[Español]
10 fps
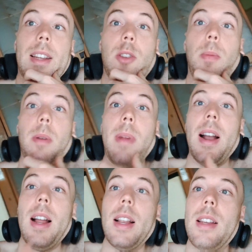super
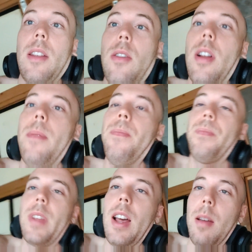maja la señora.
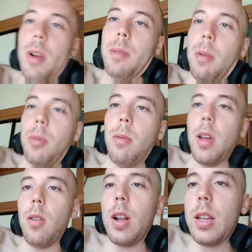Además me he
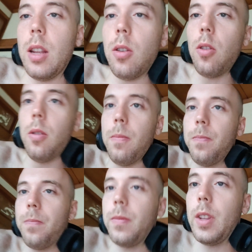probado casi todo
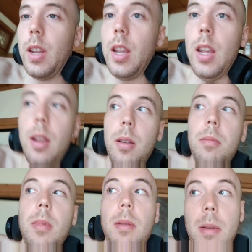y
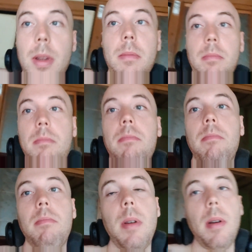me va bien,
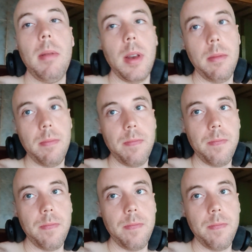me va bien.